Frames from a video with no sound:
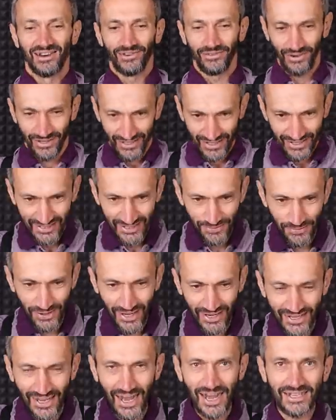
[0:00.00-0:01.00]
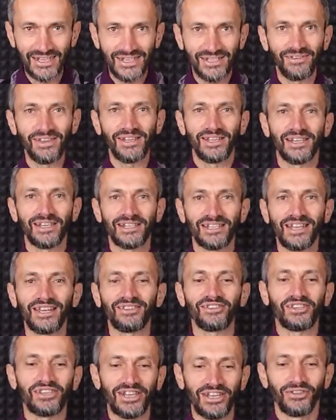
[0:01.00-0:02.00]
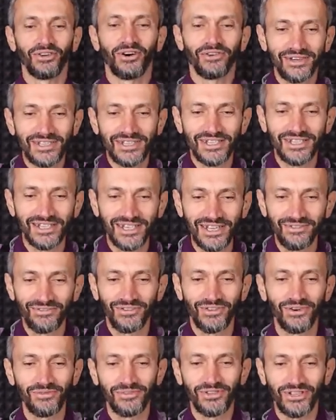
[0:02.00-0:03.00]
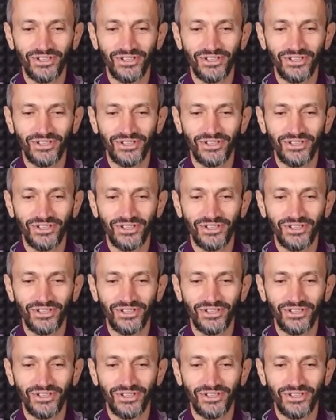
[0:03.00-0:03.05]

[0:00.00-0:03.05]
Вот. Теперь, да, действительно, следующая новость состоит в том,